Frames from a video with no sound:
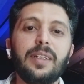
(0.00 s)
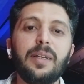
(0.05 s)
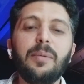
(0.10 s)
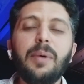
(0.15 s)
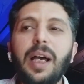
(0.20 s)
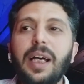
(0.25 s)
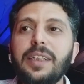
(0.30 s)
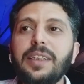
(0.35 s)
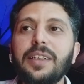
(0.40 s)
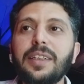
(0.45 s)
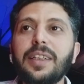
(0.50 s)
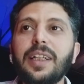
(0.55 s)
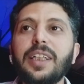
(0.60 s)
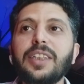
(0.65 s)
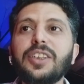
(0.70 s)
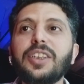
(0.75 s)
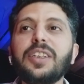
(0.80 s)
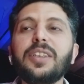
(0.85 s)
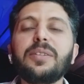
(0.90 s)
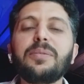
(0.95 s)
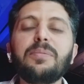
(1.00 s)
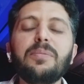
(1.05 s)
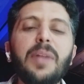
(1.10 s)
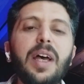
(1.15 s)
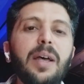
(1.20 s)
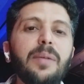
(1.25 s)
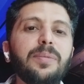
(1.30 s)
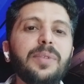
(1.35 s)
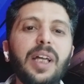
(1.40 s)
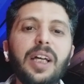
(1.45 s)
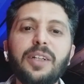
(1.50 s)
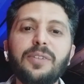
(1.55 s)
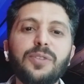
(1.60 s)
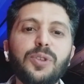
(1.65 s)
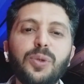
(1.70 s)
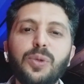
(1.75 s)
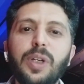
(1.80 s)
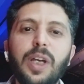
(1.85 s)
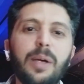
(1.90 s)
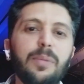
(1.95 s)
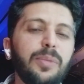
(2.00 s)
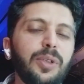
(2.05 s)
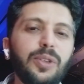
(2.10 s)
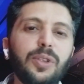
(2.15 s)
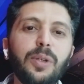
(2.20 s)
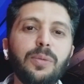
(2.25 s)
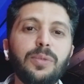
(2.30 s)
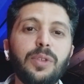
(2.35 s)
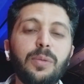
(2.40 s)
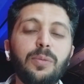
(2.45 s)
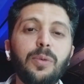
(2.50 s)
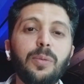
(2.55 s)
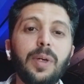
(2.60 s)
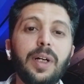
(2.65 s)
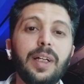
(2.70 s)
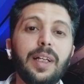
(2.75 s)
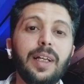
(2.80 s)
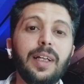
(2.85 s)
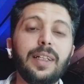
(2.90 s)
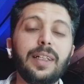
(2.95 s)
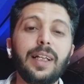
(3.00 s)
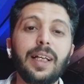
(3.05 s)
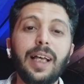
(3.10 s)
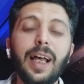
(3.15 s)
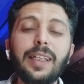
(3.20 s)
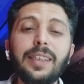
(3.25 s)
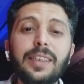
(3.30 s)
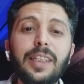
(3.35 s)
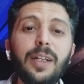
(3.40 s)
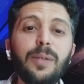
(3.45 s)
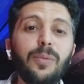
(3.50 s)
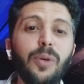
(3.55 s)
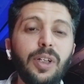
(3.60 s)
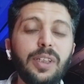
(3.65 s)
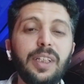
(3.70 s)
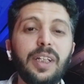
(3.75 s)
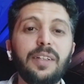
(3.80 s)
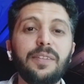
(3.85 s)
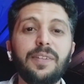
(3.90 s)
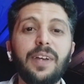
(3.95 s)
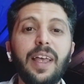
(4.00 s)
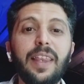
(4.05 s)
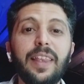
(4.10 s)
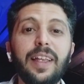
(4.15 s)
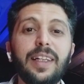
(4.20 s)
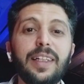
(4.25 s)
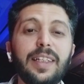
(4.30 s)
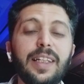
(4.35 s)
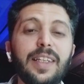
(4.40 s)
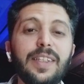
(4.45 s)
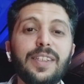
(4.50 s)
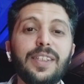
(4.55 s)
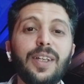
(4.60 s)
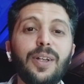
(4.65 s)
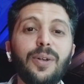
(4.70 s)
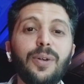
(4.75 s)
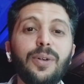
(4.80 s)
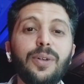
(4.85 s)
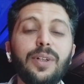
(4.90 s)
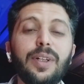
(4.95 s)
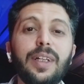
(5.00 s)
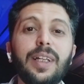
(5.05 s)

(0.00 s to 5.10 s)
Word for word: معنا الراشد ما بتعرف شو كان بده من المباراة لك حتى المحترف هذا اللي نزله